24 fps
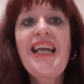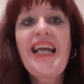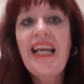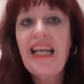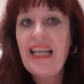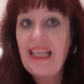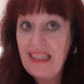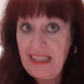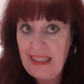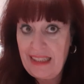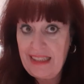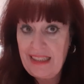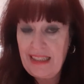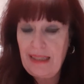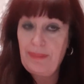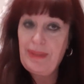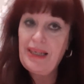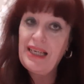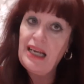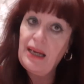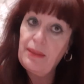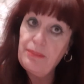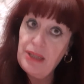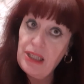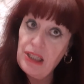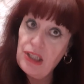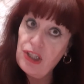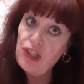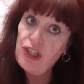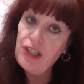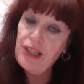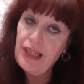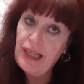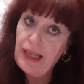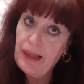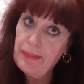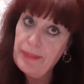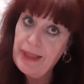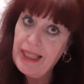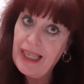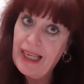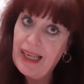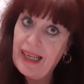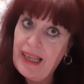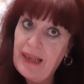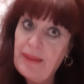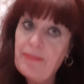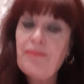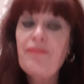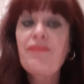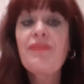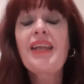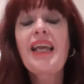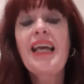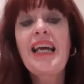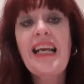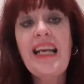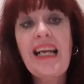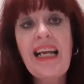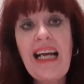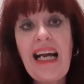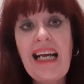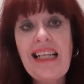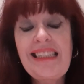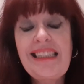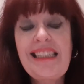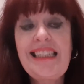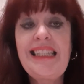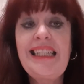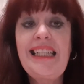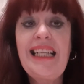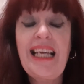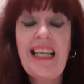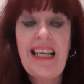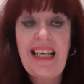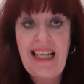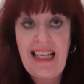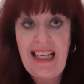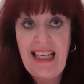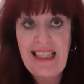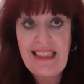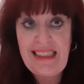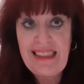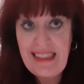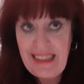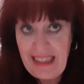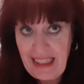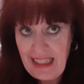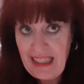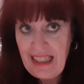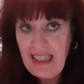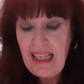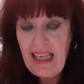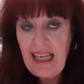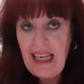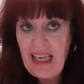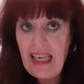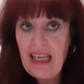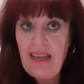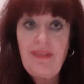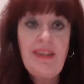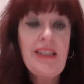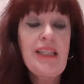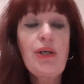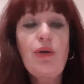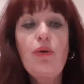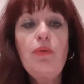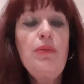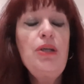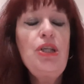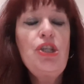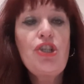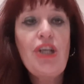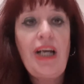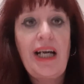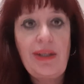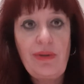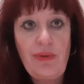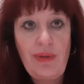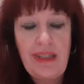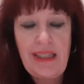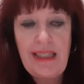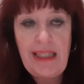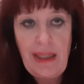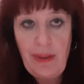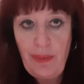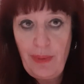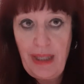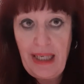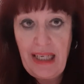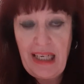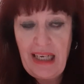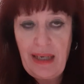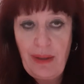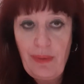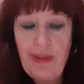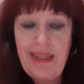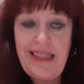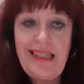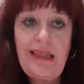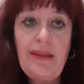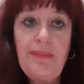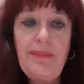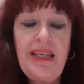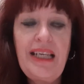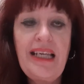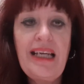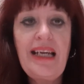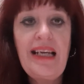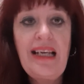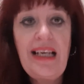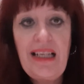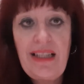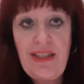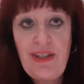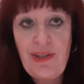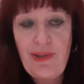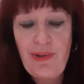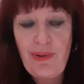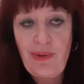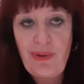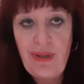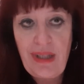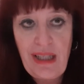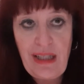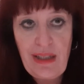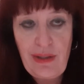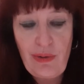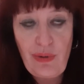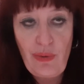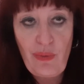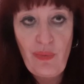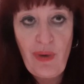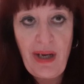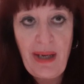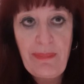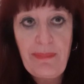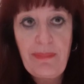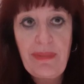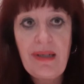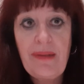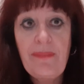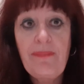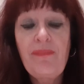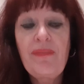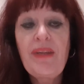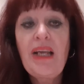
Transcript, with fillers: carissimi amici e amiche, ragazzi e ragazze che avete cominciato a seguire queste mie lezioni sul web.